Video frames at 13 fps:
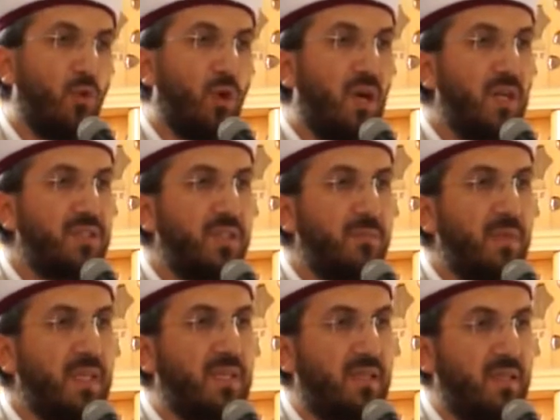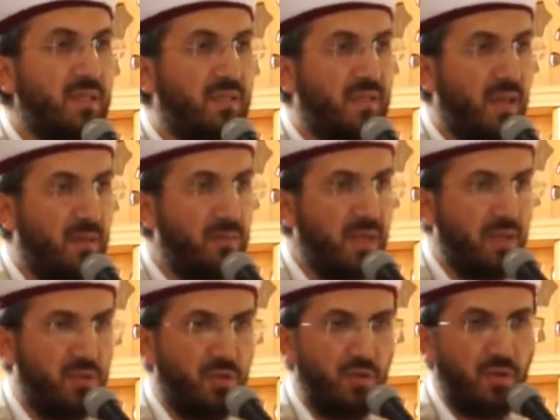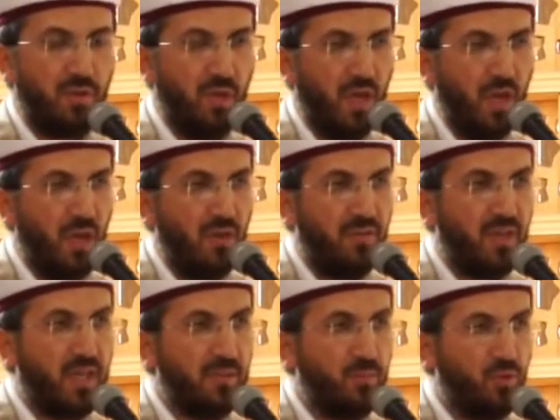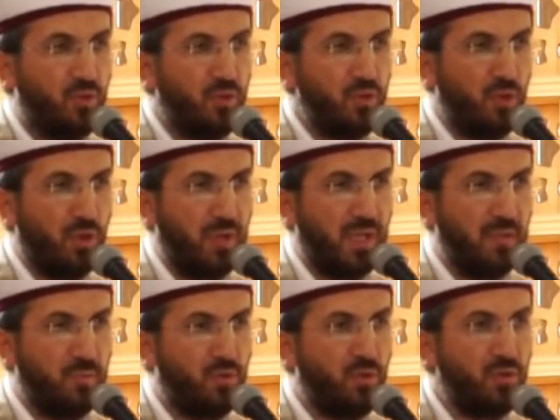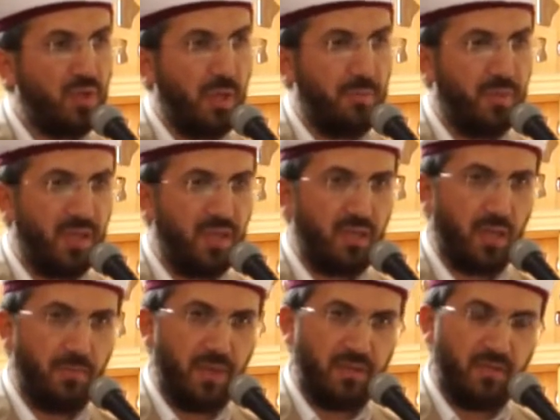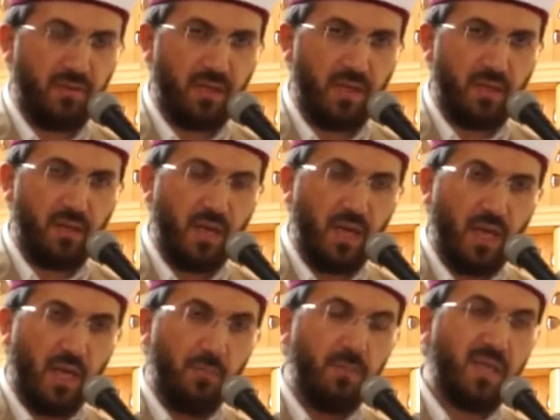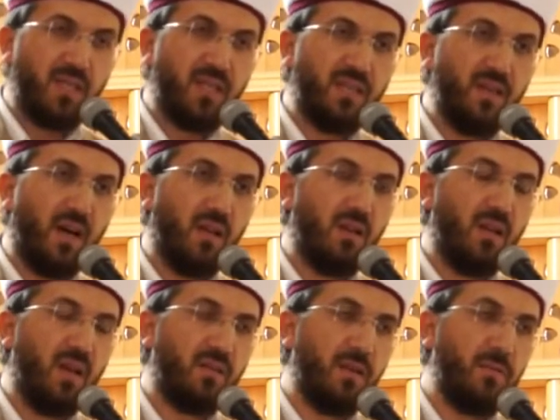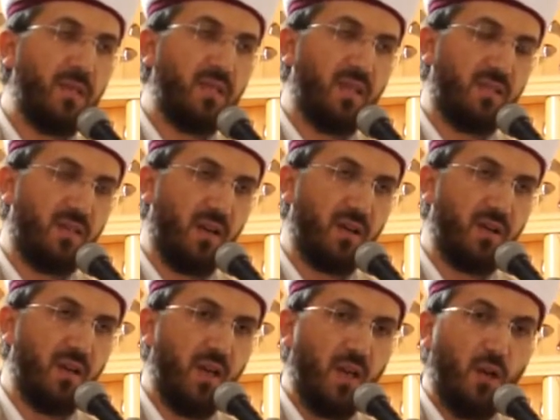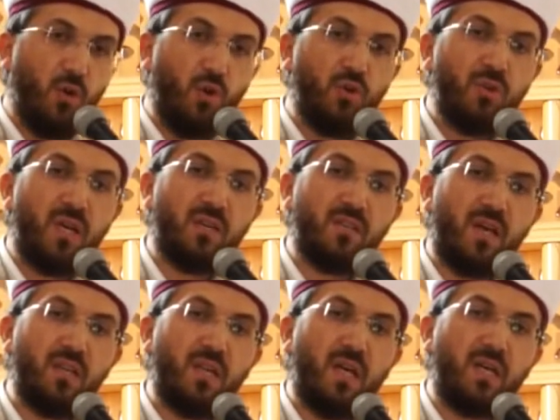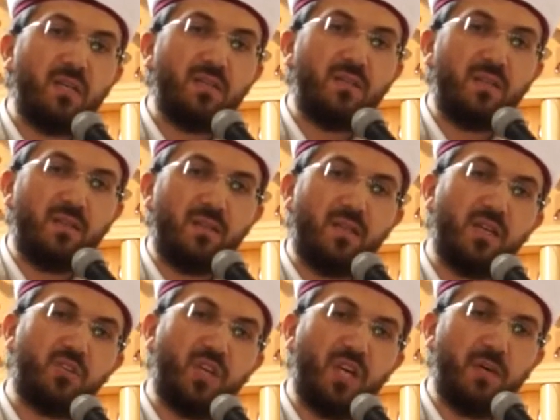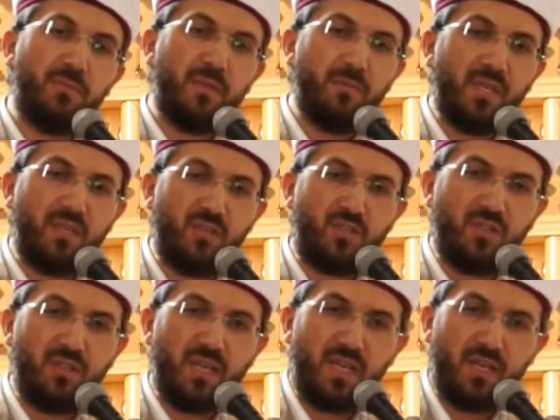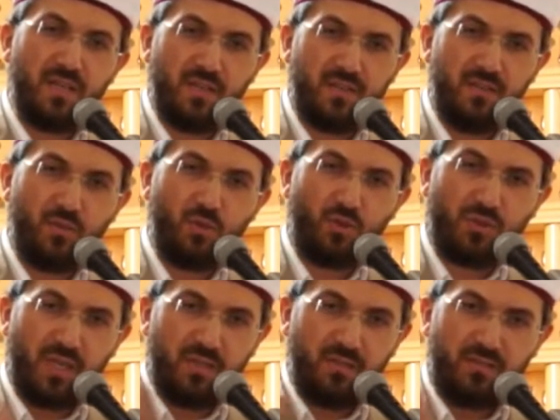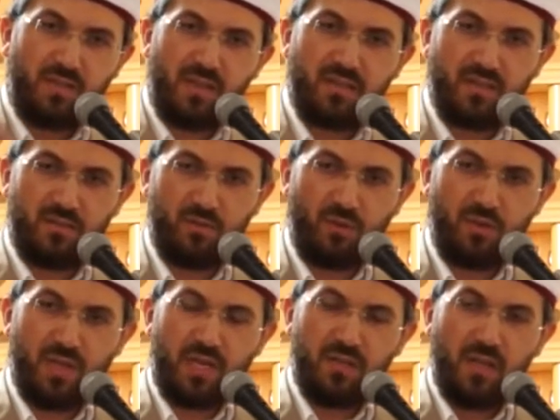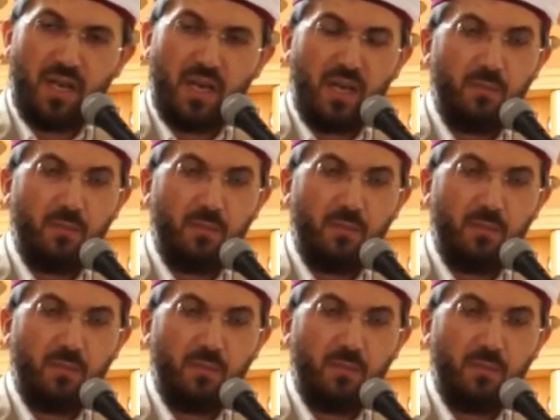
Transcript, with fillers: Muhacir Mekke'de İslam'ı yaşıyor fakat bütün yolları, bütün kapları kapattılar. Mekke'de Allah demek yasak. Onlar da Allah'ın dinini yaşayabilmek için yerlerini, yurtlarını terk ediyorlar.